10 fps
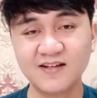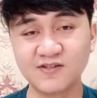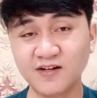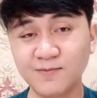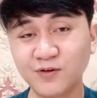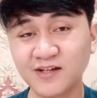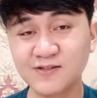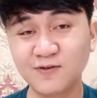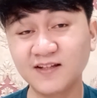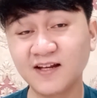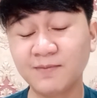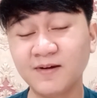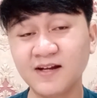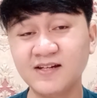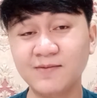Soalnya mungkin juga
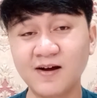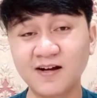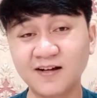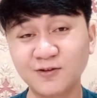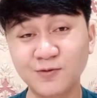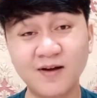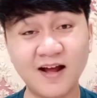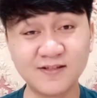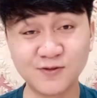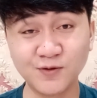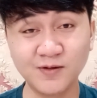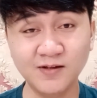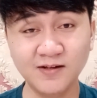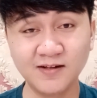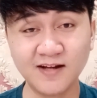tanaman yang dia makan tuh beracun
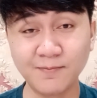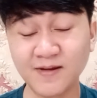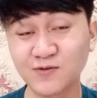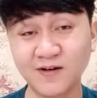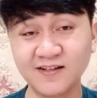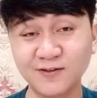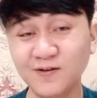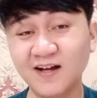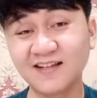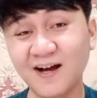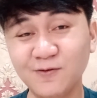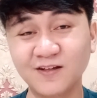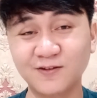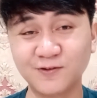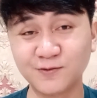dan pasukannya tuh nggak tahu
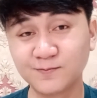gitu.